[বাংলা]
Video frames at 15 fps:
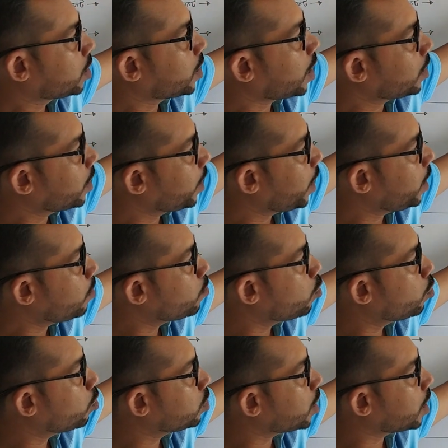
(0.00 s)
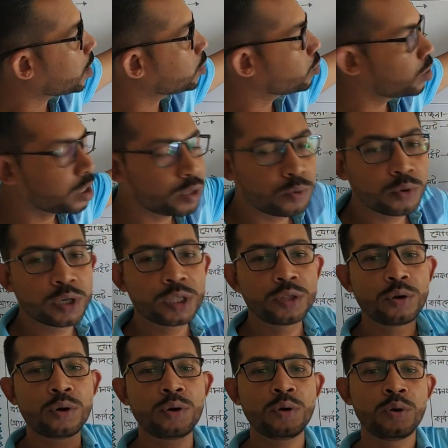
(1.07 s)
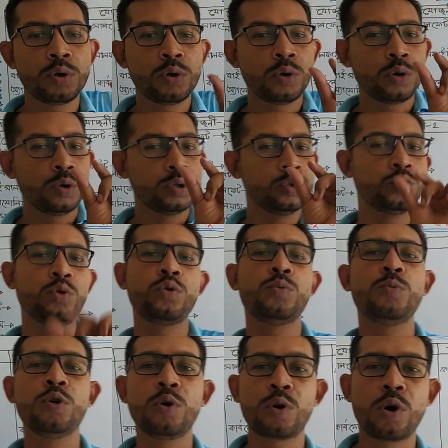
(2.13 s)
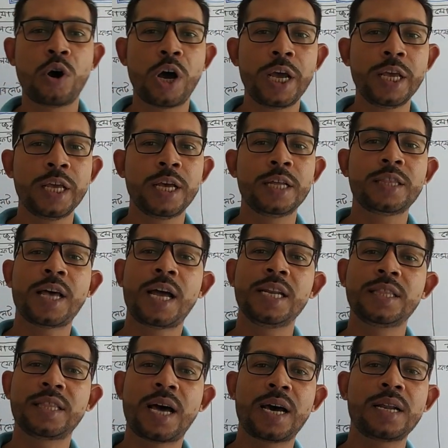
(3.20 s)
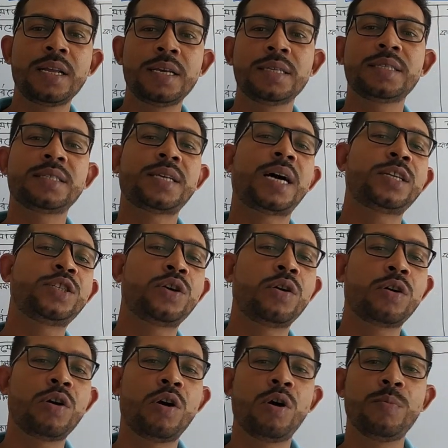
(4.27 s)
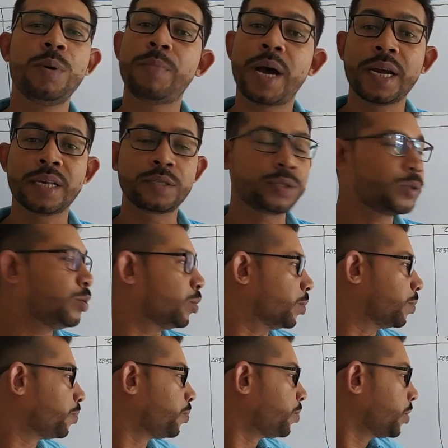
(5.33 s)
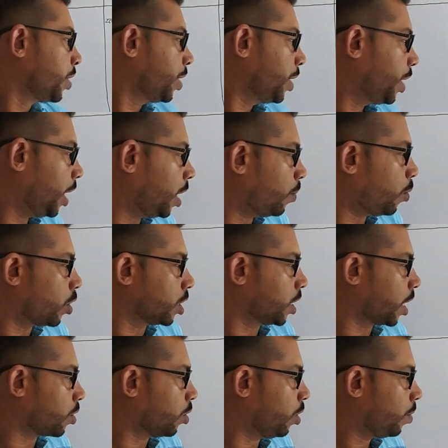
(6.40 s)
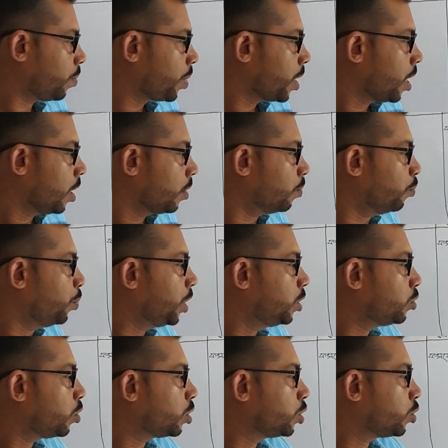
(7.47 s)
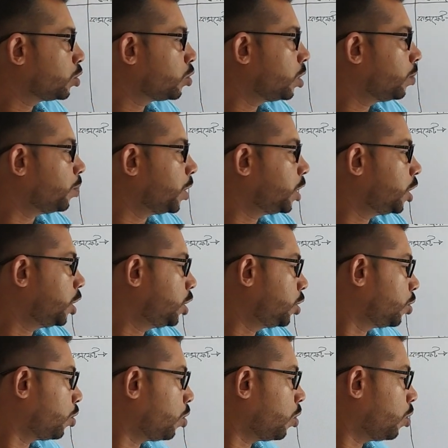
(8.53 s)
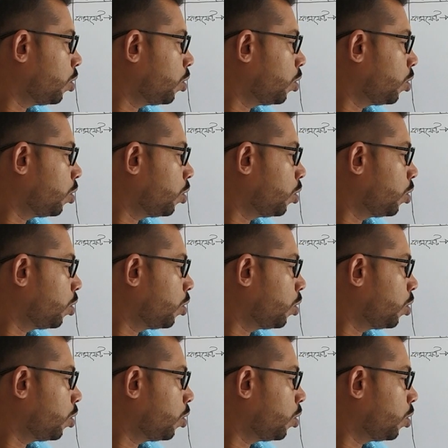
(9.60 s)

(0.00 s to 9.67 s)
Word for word: অর্থাৎ এই মৌল দ্বারা যদি গঠিত যৌগমূলক হয় তাহলে তার চার্জ সংখ্যা হবে মাইনাস টু এরপরে দেখো বিজোর যোজনী বিশিষ্ট